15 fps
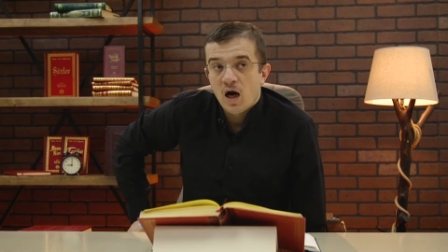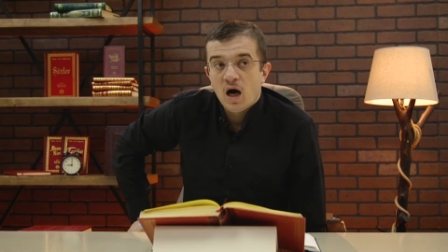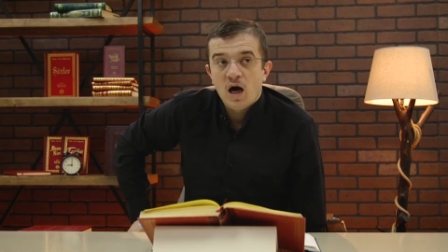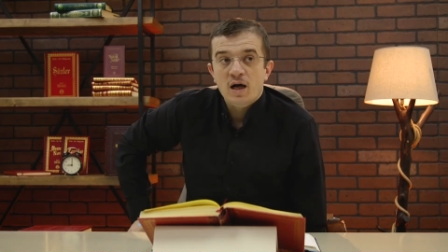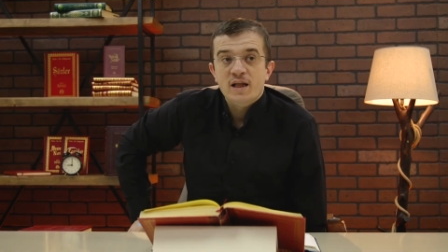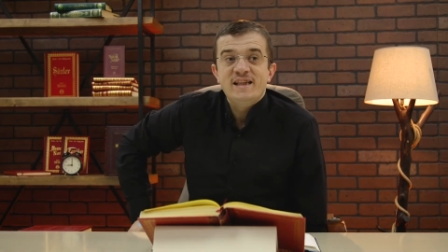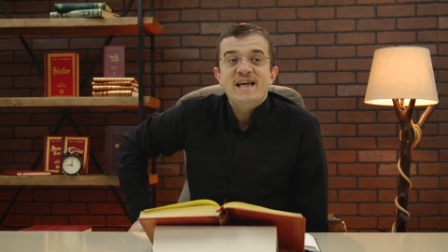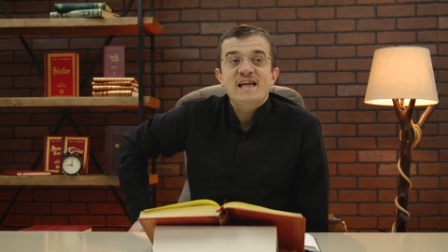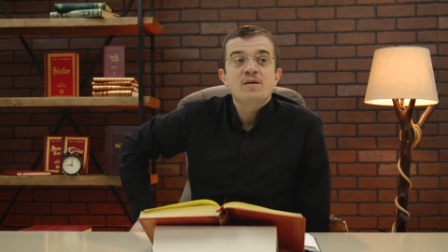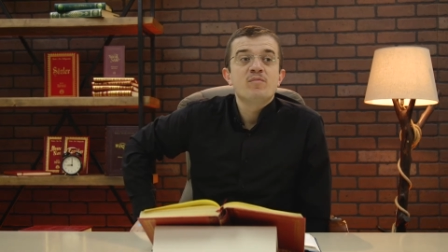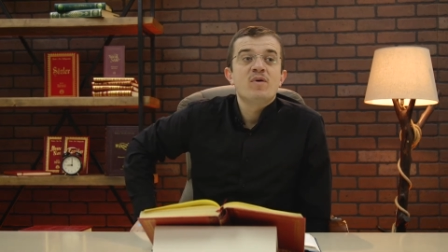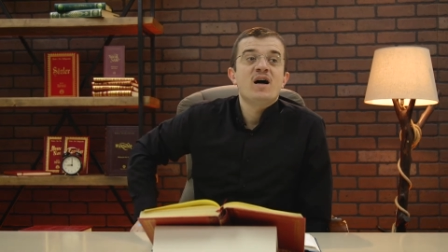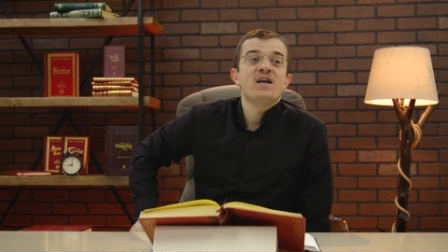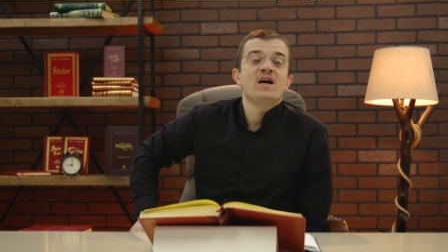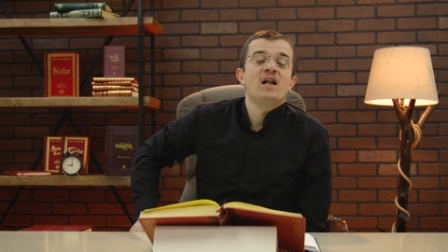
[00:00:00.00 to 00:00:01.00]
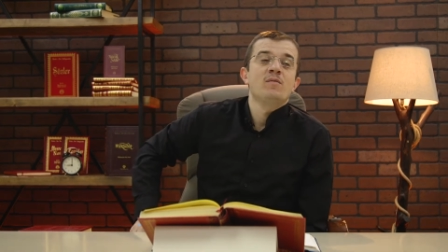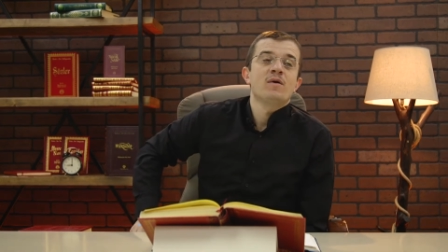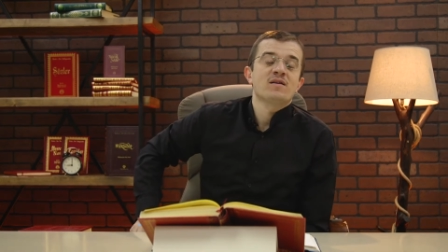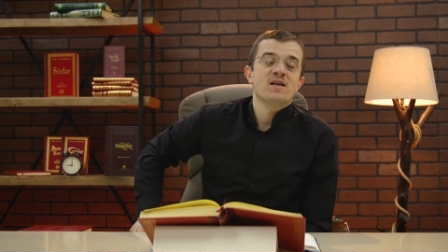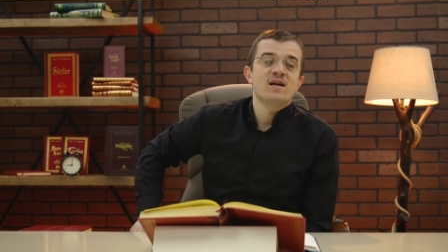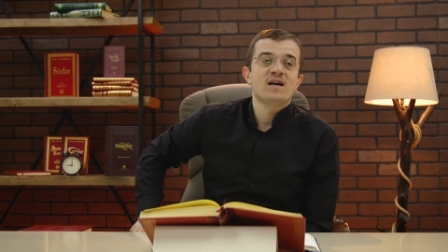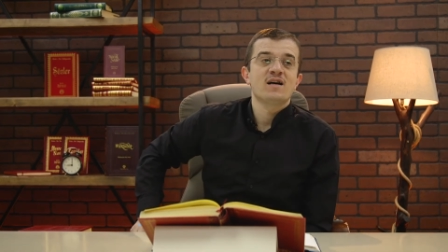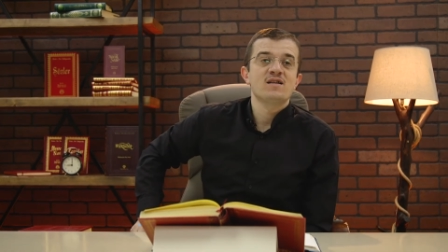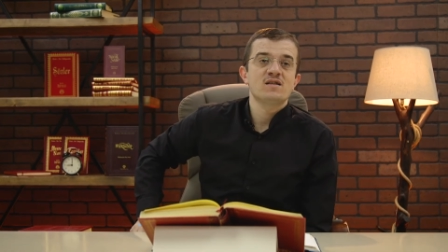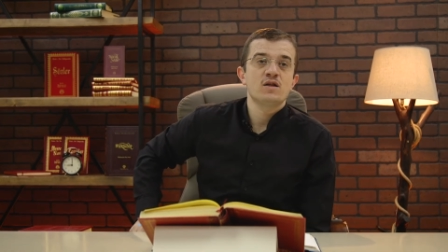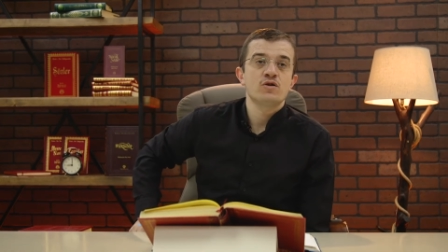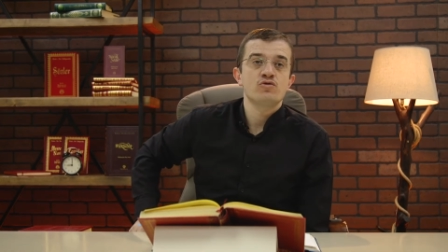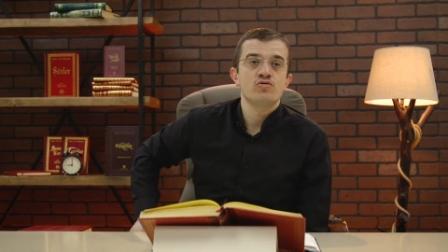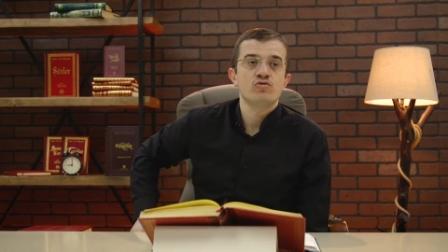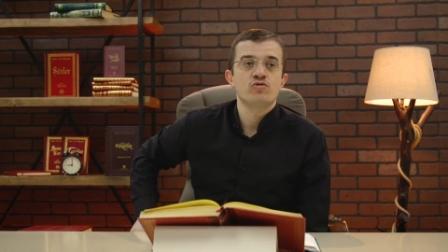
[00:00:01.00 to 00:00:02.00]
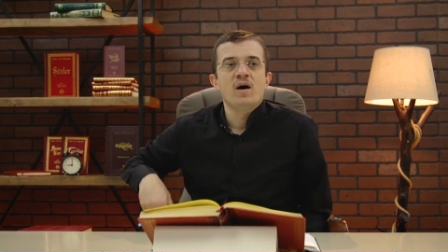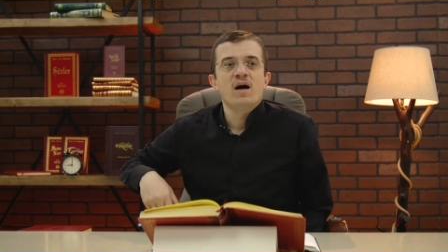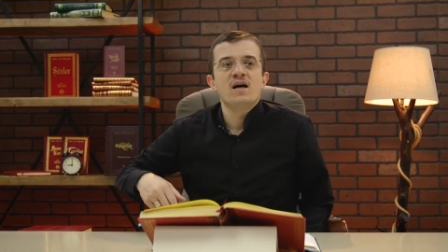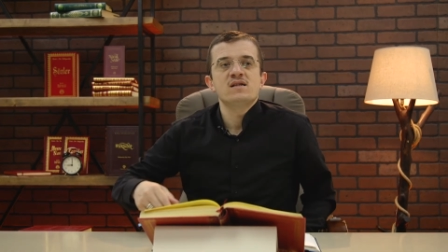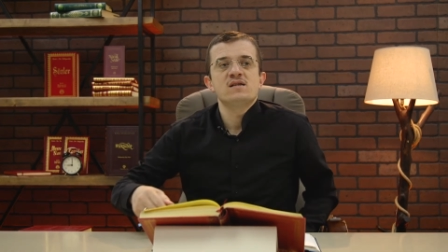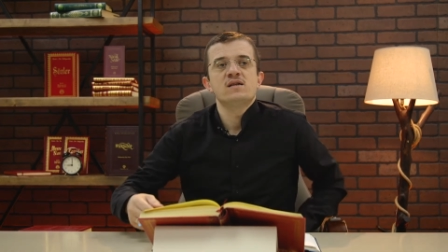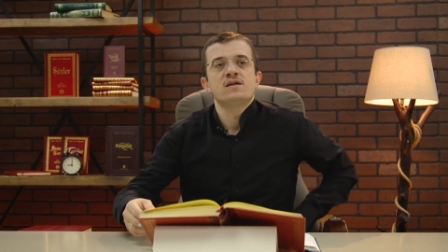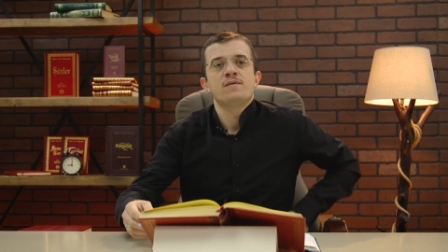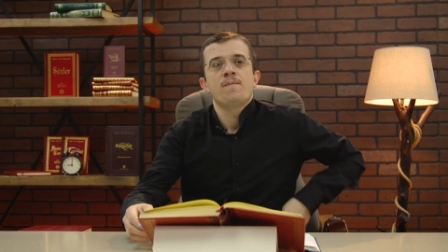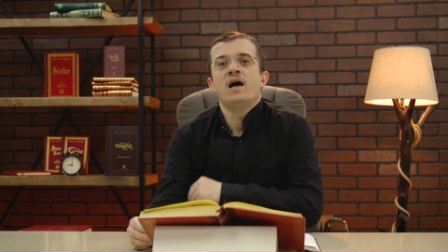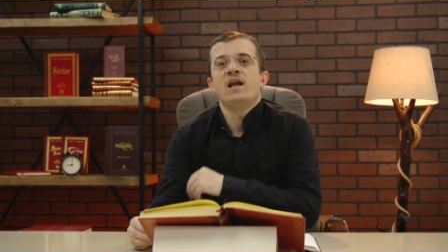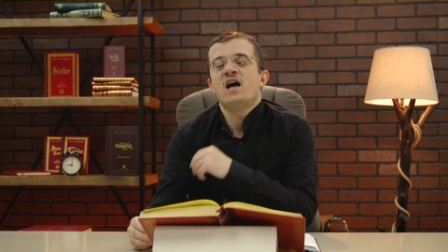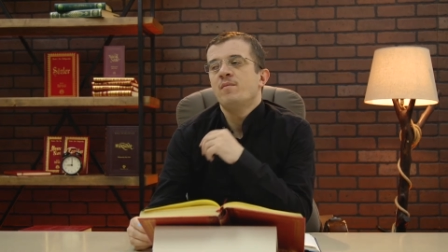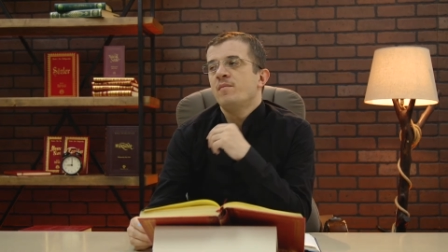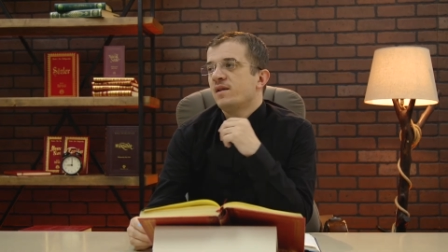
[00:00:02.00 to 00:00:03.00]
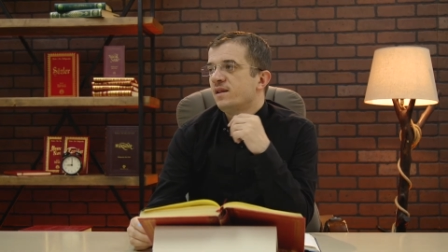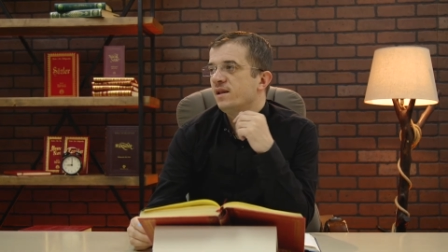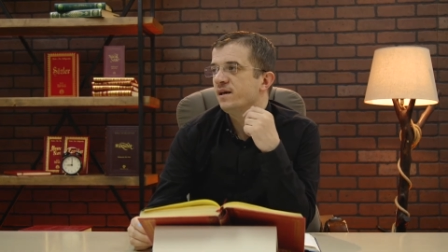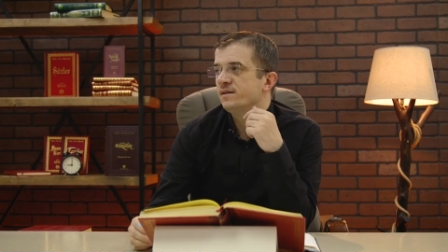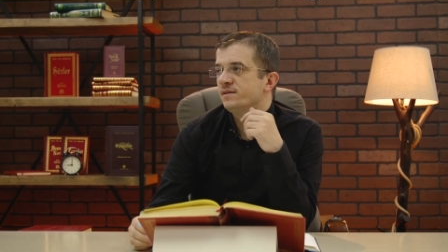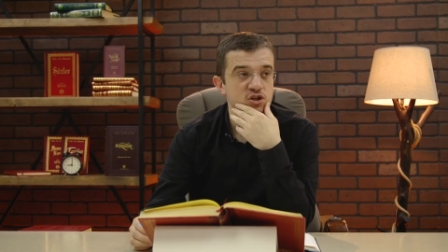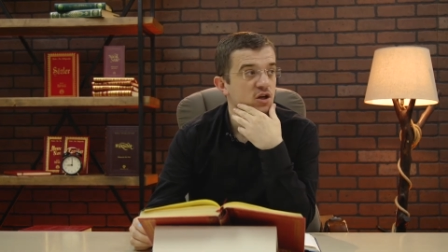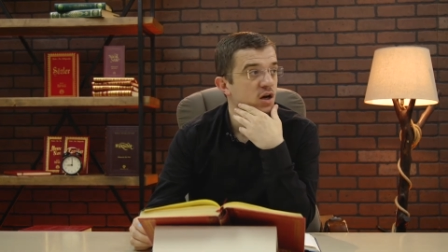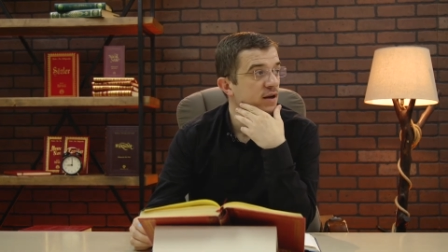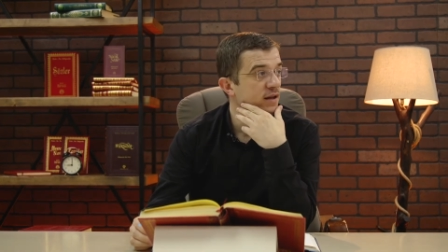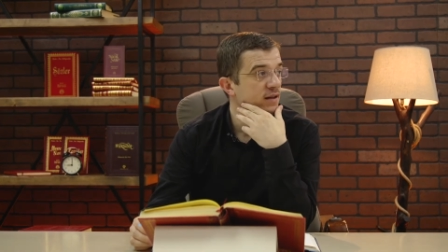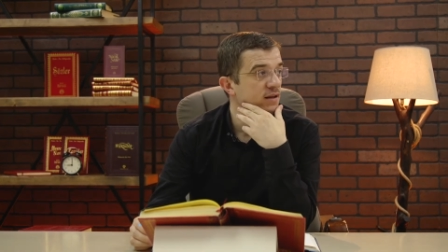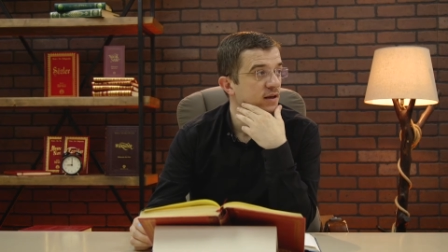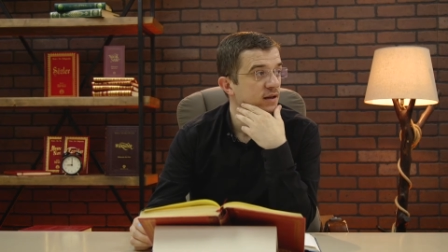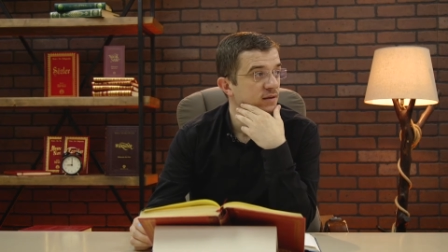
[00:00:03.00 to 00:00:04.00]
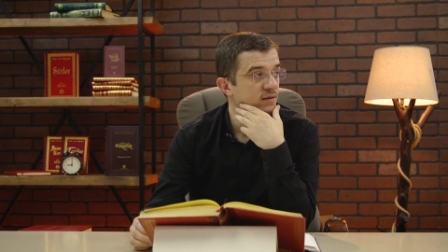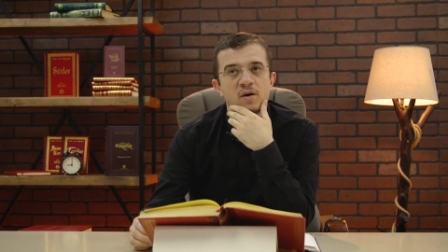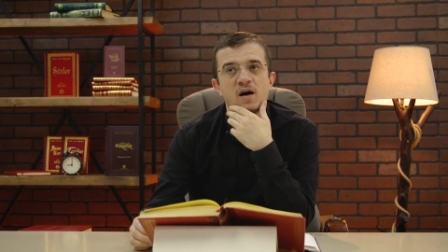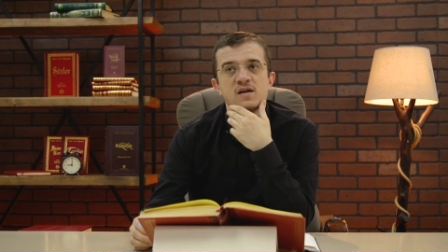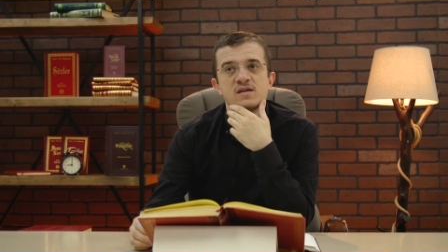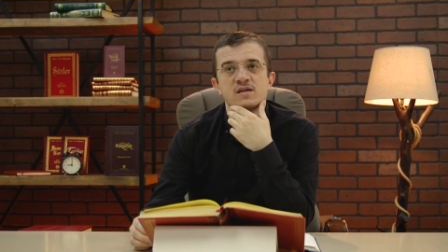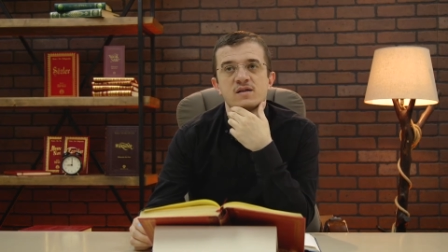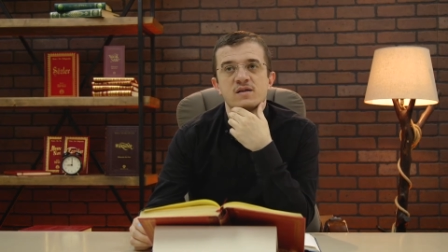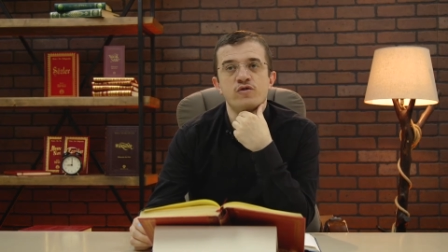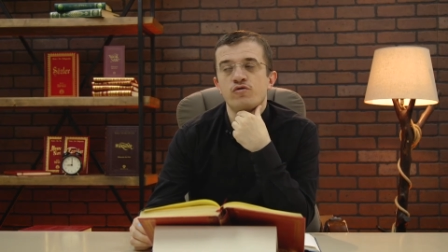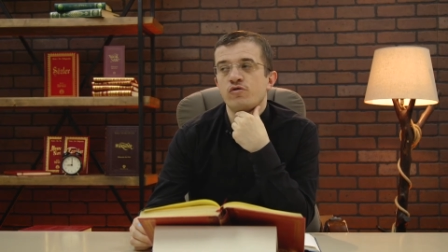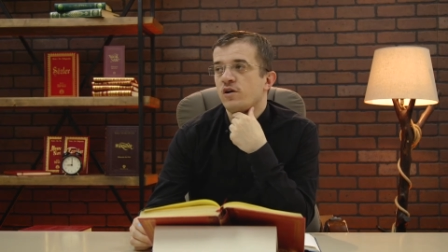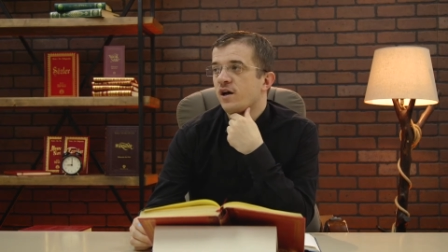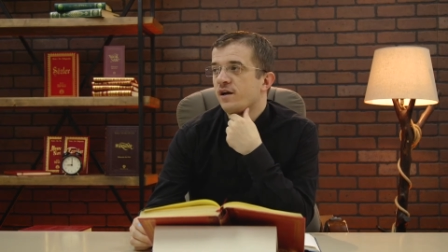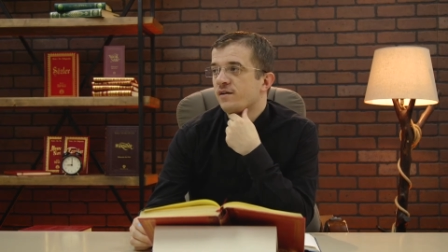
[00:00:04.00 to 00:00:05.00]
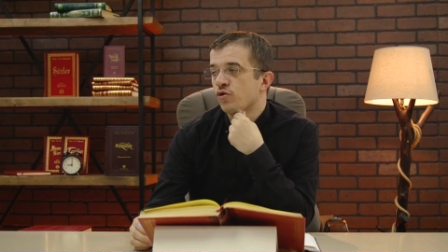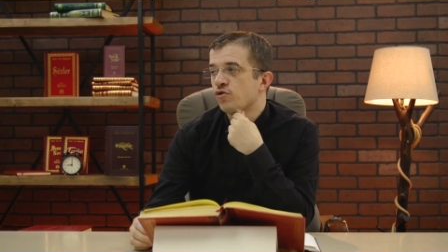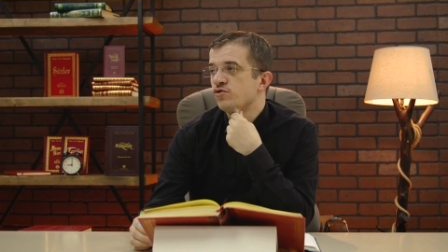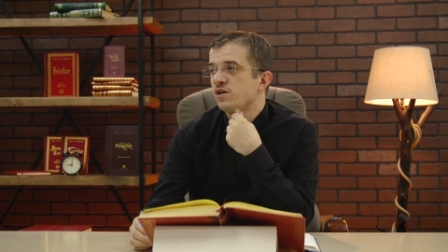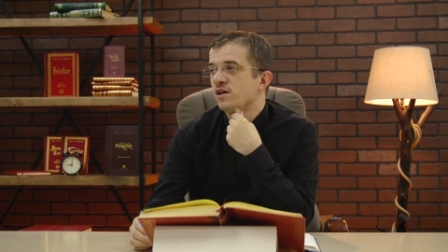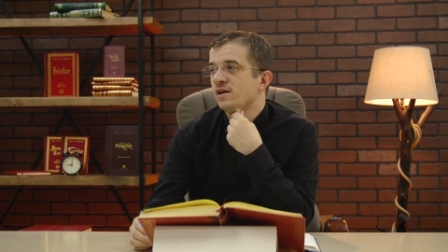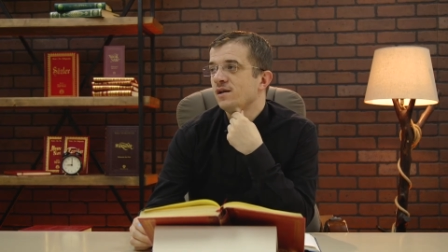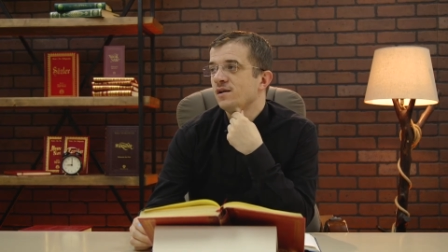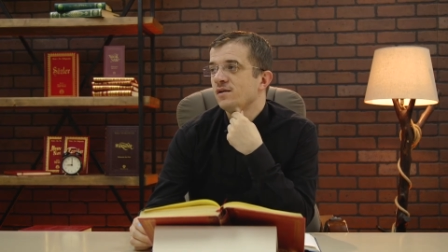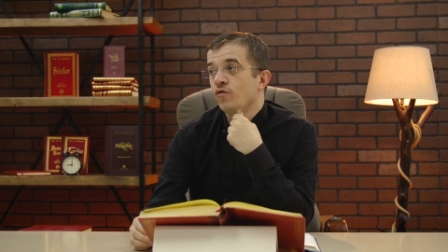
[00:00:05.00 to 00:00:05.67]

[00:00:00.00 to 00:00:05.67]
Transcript: Aha net mana almaktan kasıt da şudur. Bazı alametler, işaretler, bazı figürler gösterilir.